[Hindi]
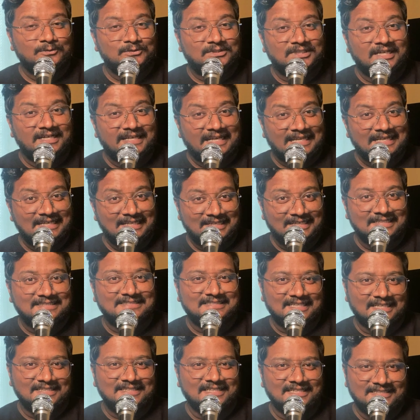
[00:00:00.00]
तो उसका ट्रेलर
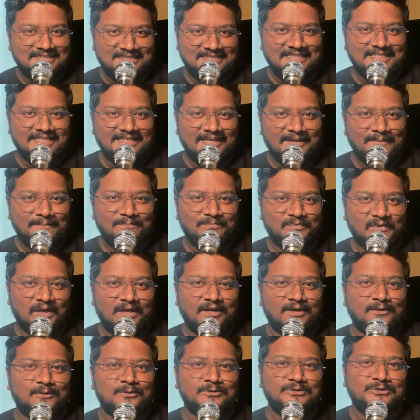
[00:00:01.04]
अच्छा था इसलिए
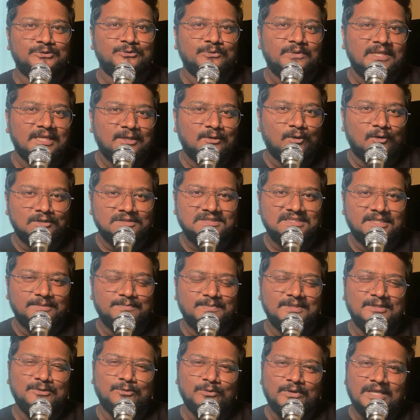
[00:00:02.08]
uh, कुछ यूनिक
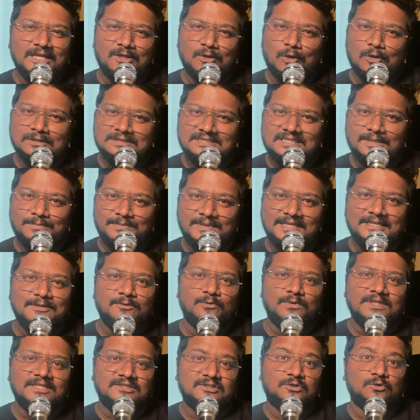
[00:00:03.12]
कॉन्सेप्ट यूनिक कॉन्सेप्ट नहीं
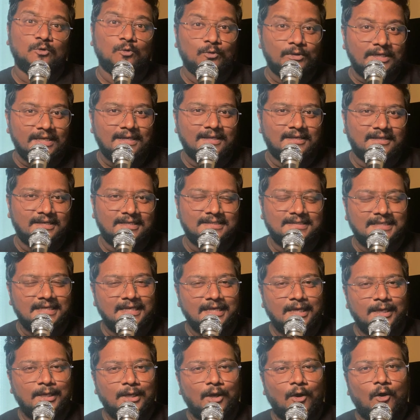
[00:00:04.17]
यूनिक स्टोरी लग रही थी
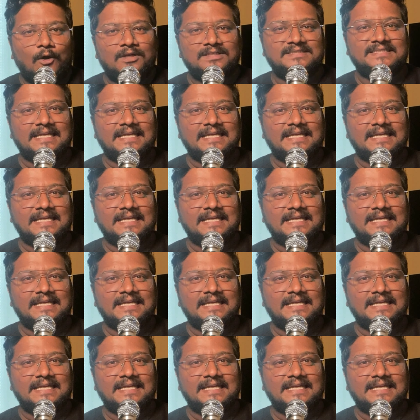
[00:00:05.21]
और